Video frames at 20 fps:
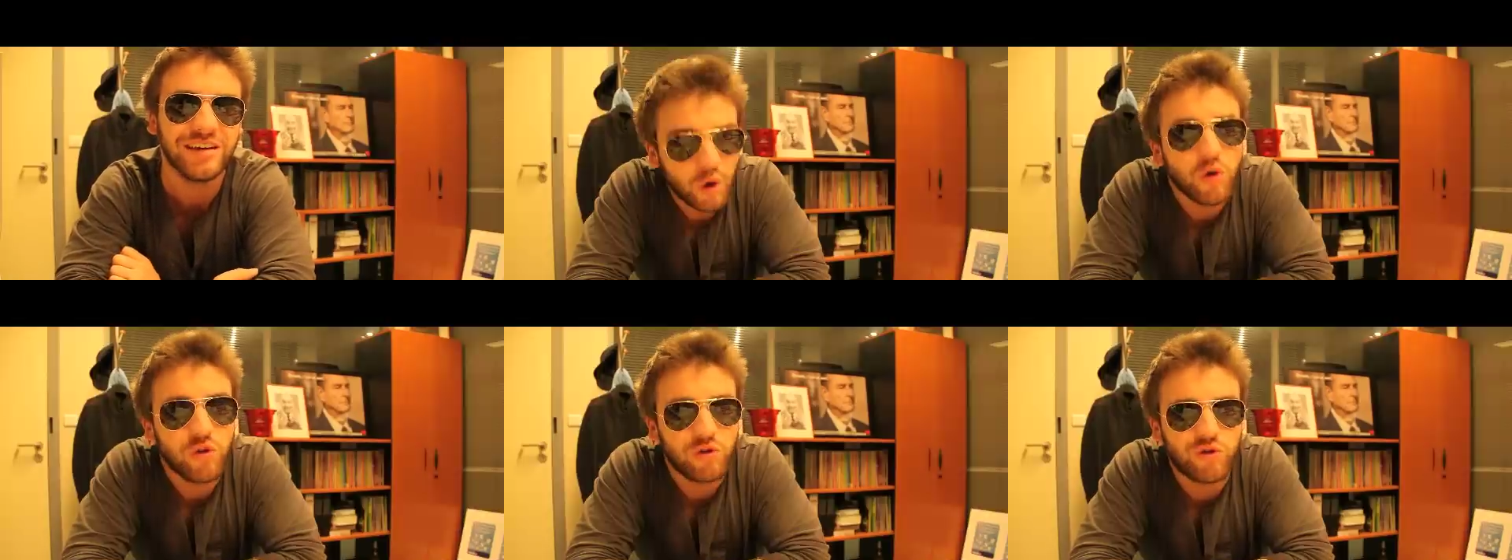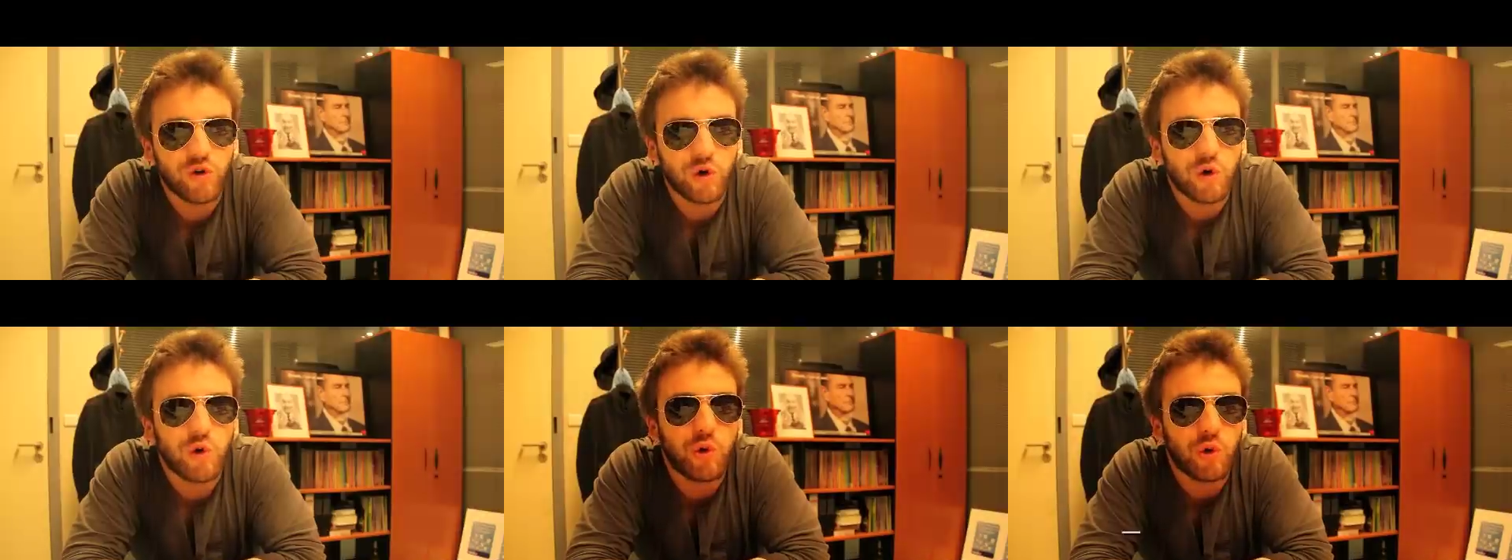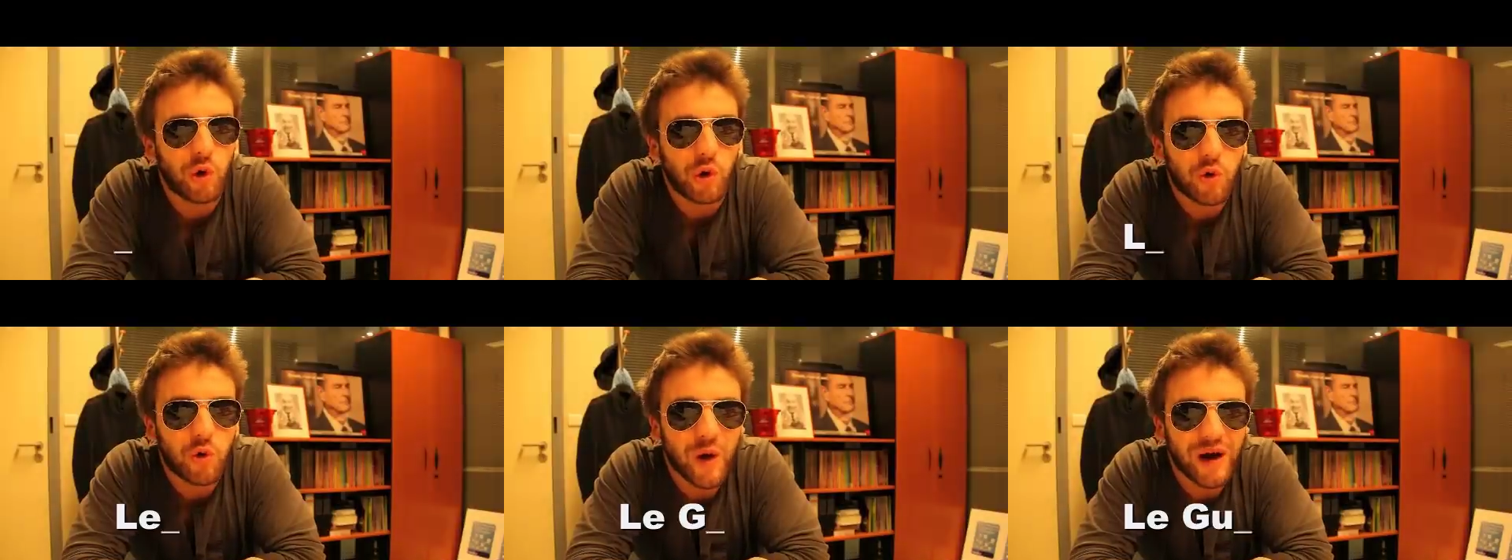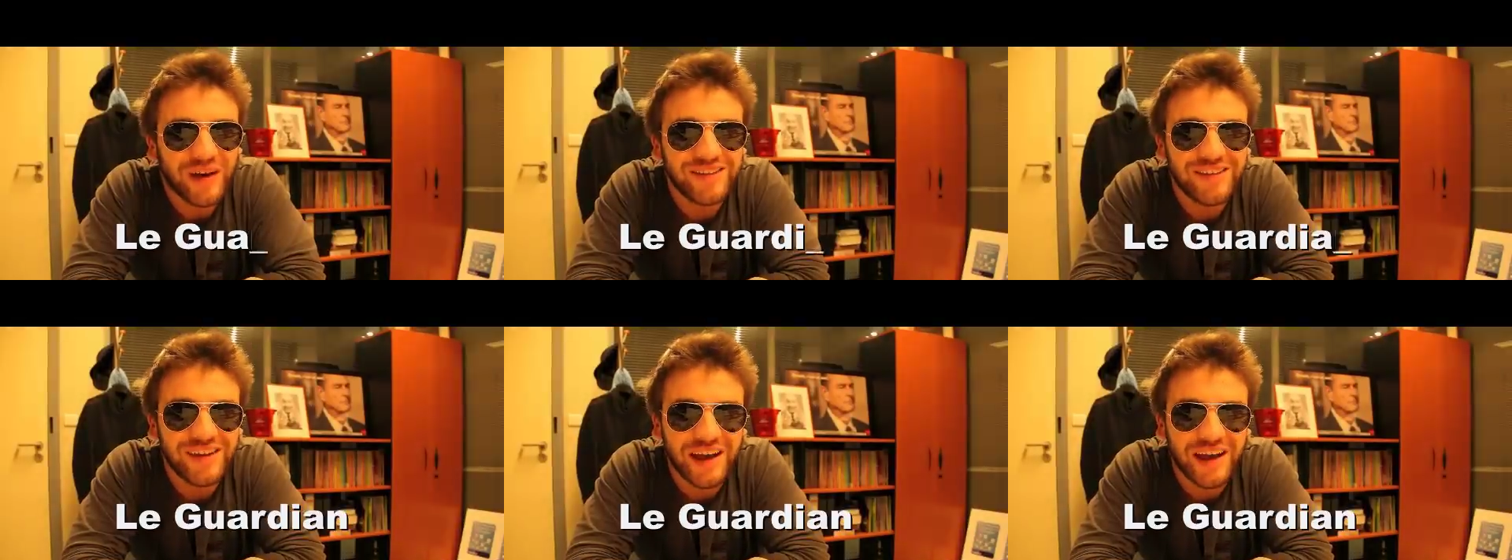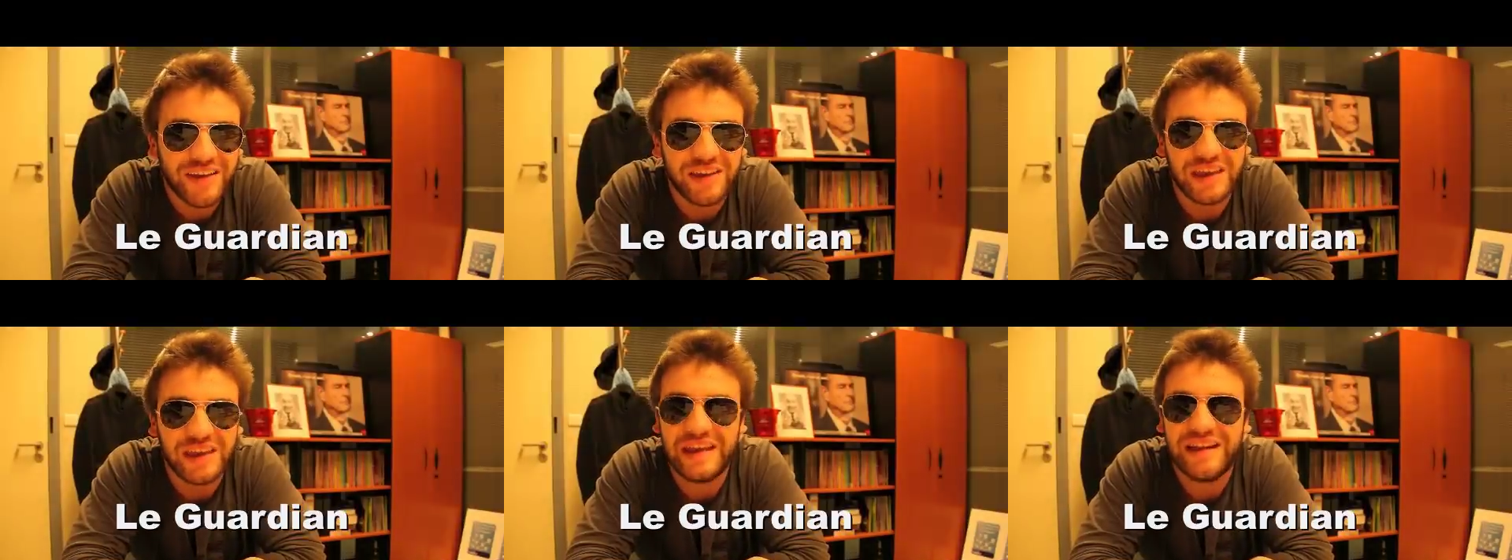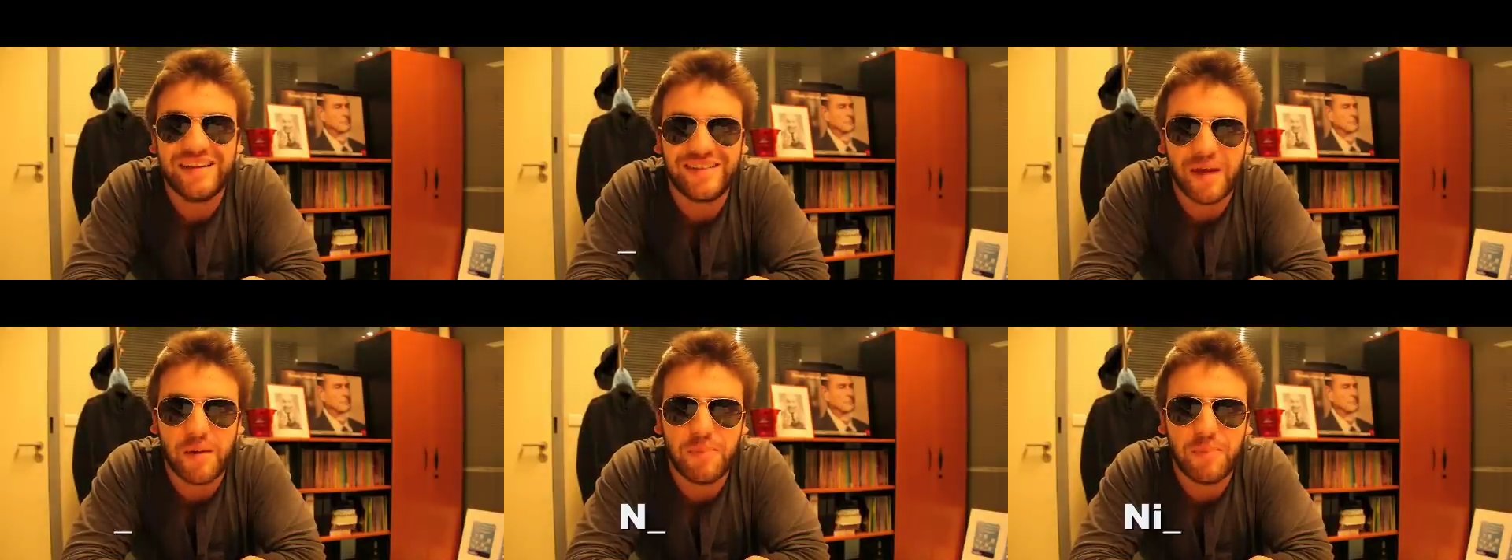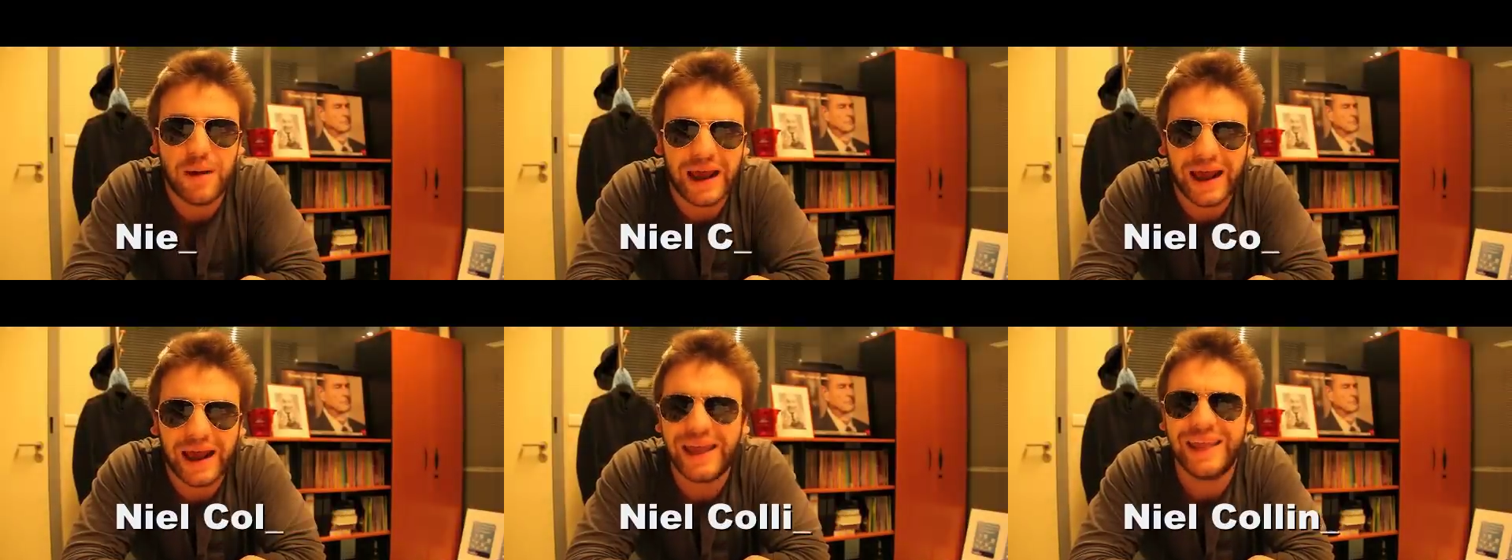Selon le Guardian, il
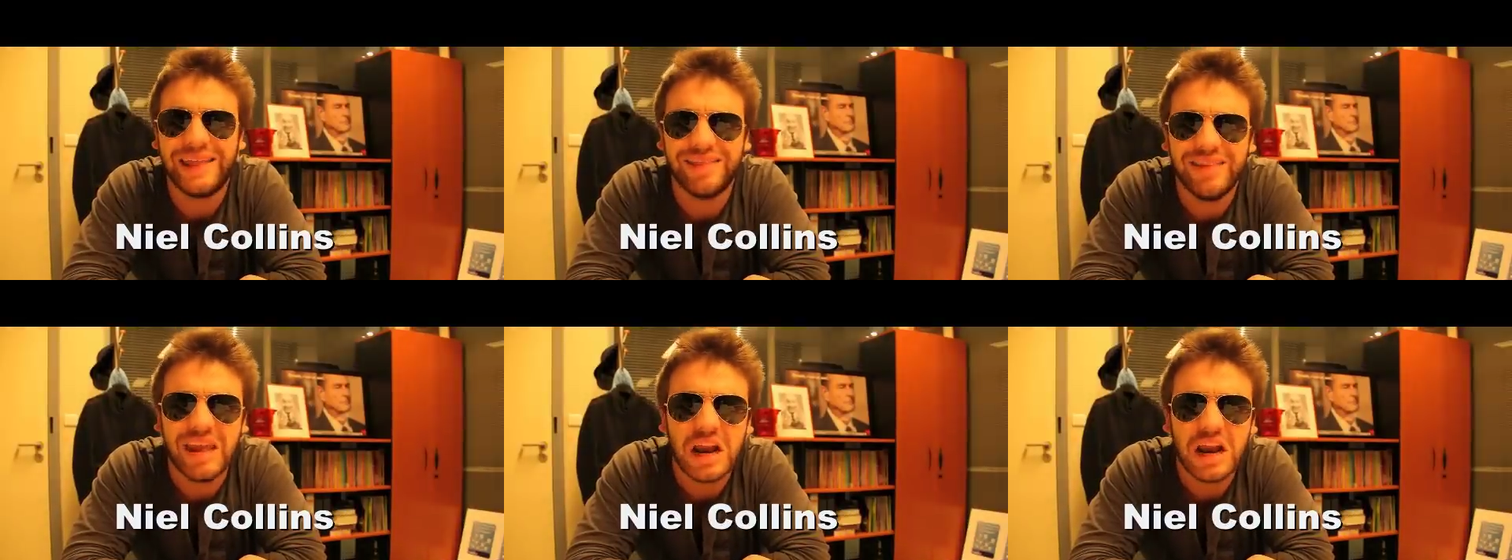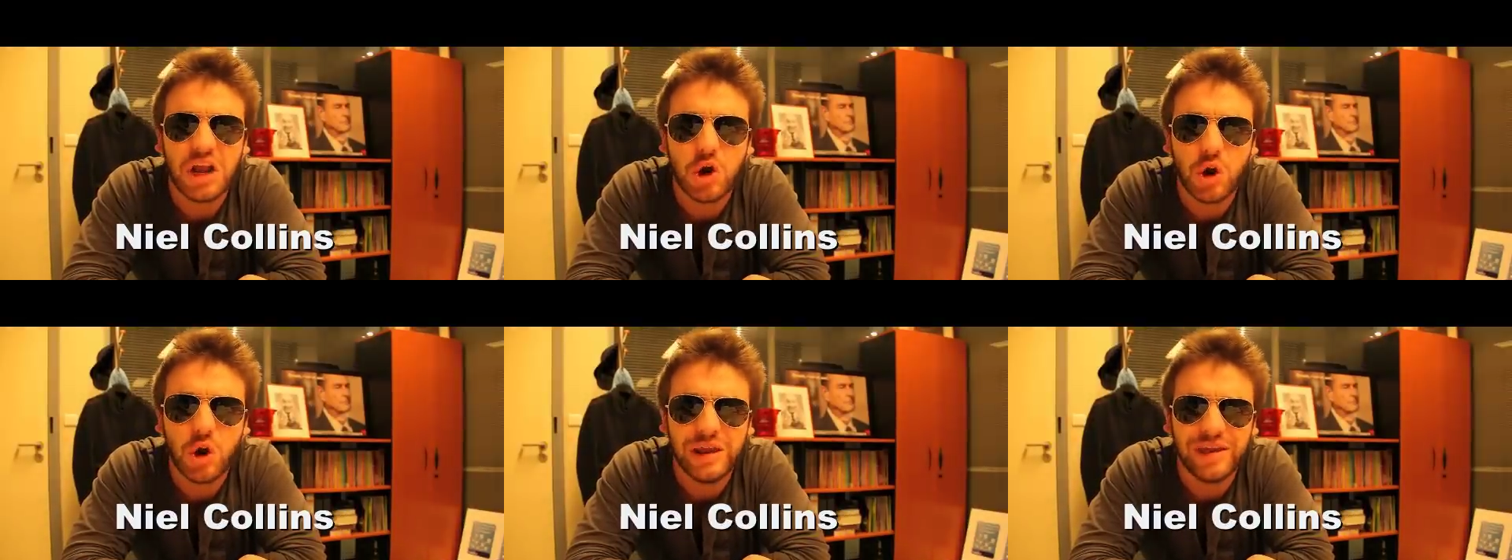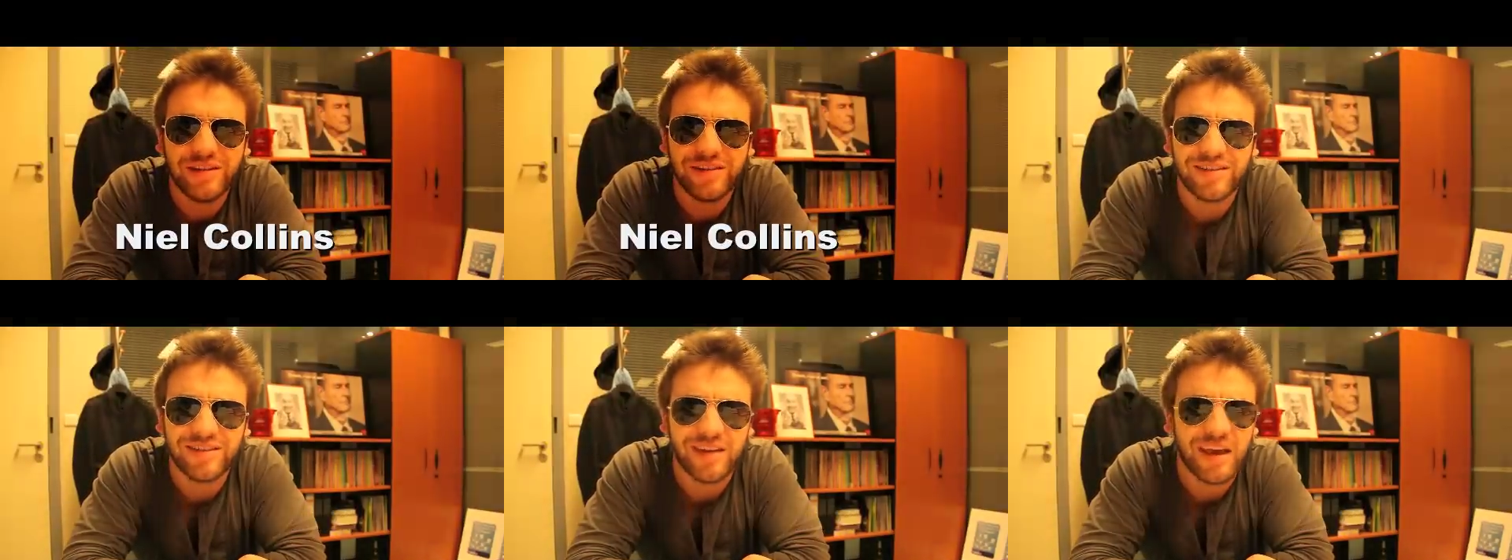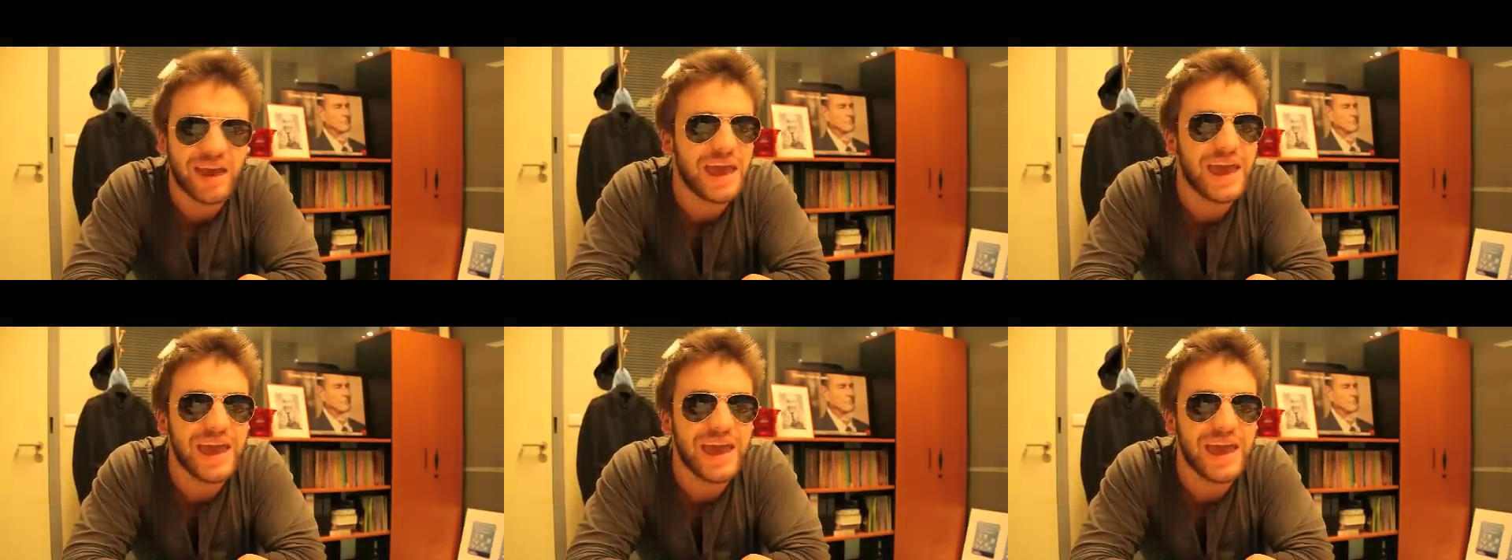s'appellerait Neil Collins,